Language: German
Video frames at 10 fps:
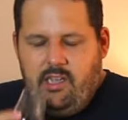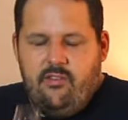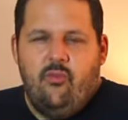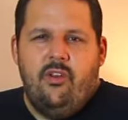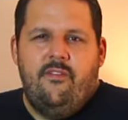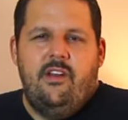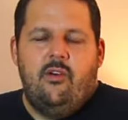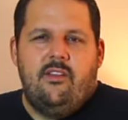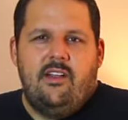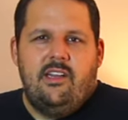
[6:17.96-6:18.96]
Ich würde
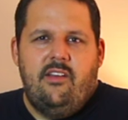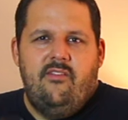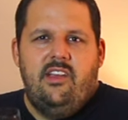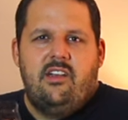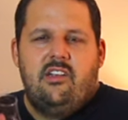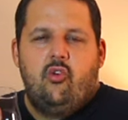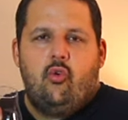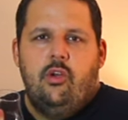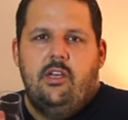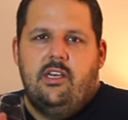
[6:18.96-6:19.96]
aber sagen, der wirkt
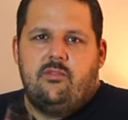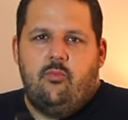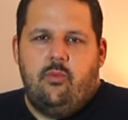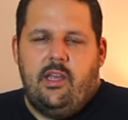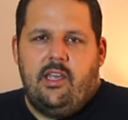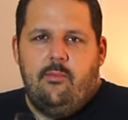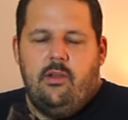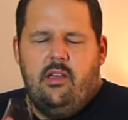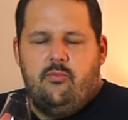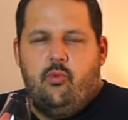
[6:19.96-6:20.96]
runder. Der Camp,
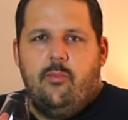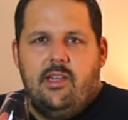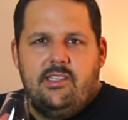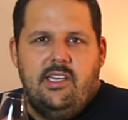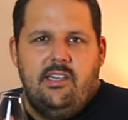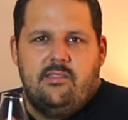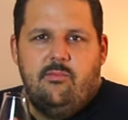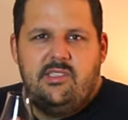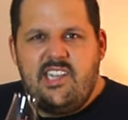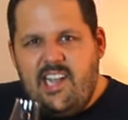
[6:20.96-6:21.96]
äh, Springbank 10 ist ein
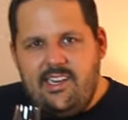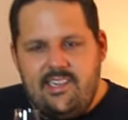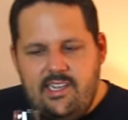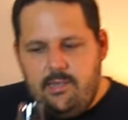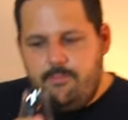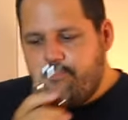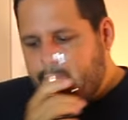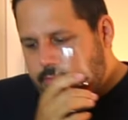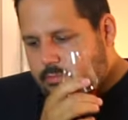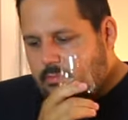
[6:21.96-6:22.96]
bisschen kantiger.
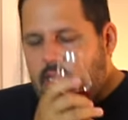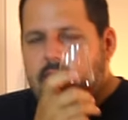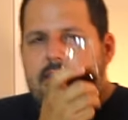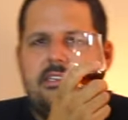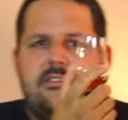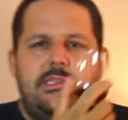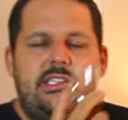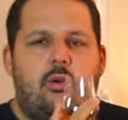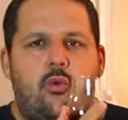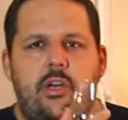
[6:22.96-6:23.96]
Das ist jetzt ein
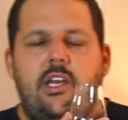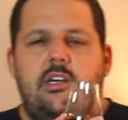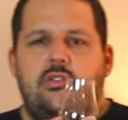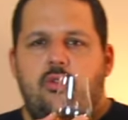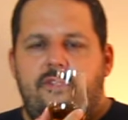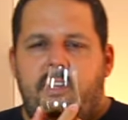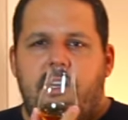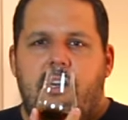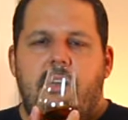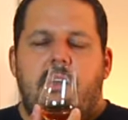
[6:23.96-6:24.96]
bisschen rundiger,
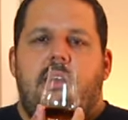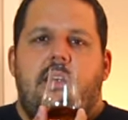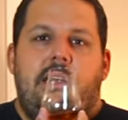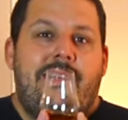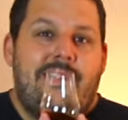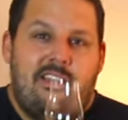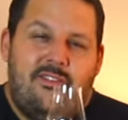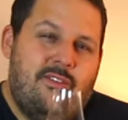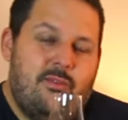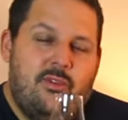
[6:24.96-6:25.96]
süffiger. Das,
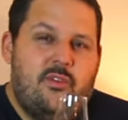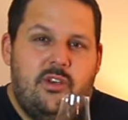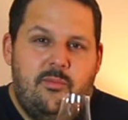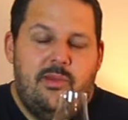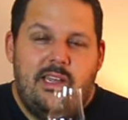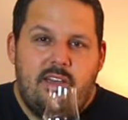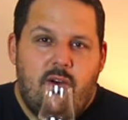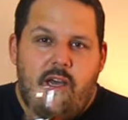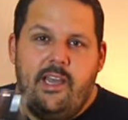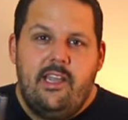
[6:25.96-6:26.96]
was wir uns von einem Blend
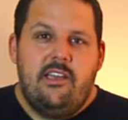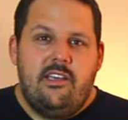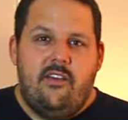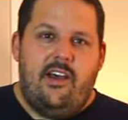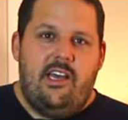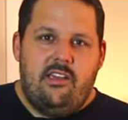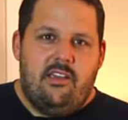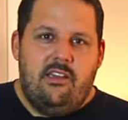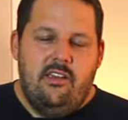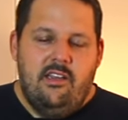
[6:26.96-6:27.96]
auch eigentlich erwarten.